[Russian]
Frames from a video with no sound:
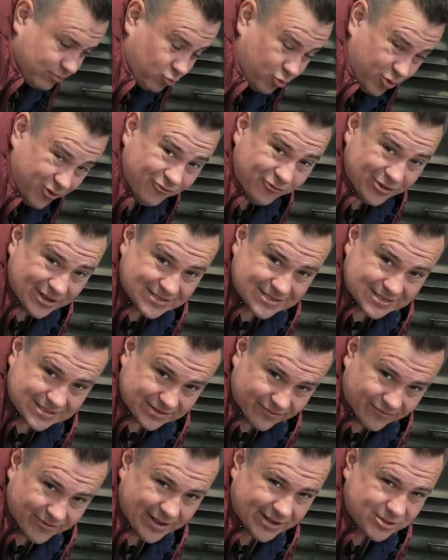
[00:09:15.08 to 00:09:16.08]
мой вес
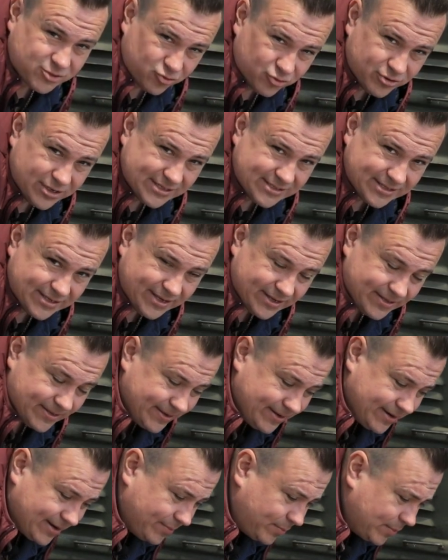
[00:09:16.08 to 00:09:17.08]
составляет 110
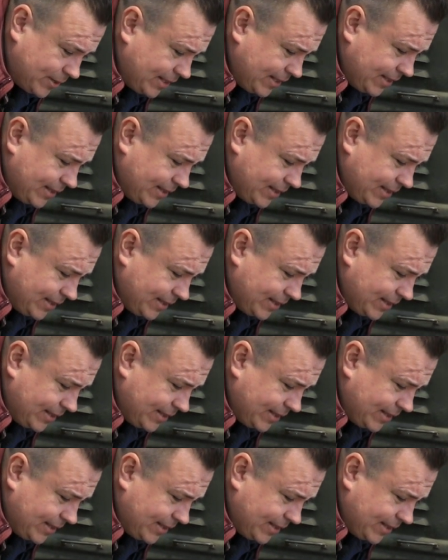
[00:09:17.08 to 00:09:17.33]
килограмм.